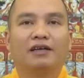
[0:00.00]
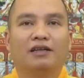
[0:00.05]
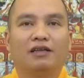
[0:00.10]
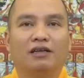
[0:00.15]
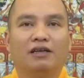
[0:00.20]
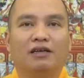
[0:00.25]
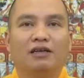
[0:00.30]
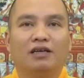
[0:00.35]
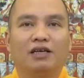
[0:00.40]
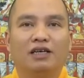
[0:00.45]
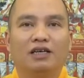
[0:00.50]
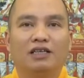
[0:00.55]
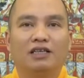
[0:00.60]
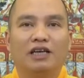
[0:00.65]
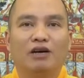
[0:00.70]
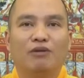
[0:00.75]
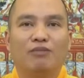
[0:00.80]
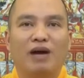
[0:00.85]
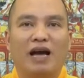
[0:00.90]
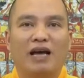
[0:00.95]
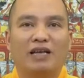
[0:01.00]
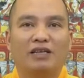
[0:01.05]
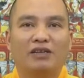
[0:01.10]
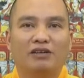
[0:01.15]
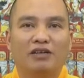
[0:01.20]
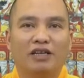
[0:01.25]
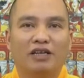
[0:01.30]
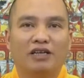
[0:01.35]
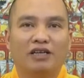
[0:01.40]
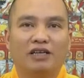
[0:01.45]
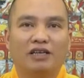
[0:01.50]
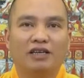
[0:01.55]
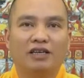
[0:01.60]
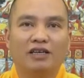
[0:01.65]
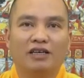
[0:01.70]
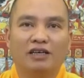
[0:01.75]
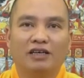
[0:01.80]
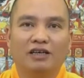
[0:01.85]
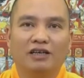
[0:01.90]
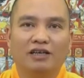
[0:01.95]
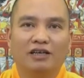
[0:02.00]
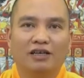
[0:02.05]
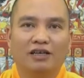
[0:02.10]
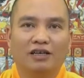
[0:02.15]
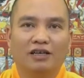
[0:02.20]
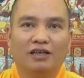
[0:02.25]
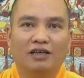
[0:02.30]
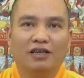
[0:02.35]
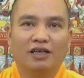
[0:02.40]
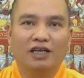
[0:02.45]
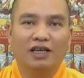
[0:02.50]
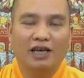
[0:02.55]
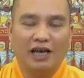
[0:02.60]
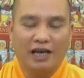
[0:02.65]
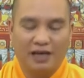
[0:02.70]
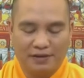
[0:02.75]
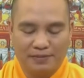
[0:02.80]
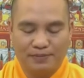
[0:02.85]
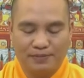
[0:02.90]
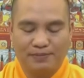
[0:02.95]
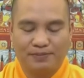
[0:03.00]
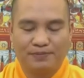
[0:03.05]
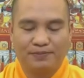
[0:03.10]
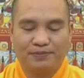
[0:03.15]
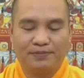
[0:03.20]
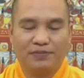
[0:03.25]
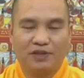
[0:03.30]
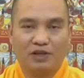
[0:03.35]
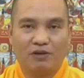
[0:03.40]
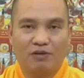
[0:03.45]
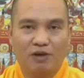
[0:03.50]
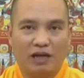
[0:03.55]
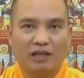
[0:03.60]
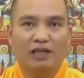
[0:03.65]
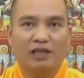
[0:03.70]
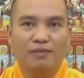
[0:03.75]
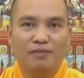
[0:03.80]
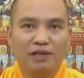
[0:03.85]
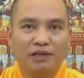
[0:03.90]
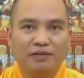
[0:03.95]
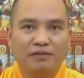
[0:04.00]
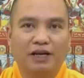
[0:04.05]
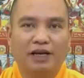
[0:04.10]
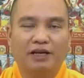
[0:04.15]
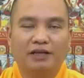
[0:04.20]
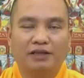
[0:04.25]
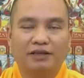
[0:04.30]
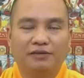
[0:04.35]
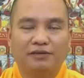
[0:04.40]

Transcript: từ khi gieo mạ cho đến khi khi gặt khoảng tầm như vậy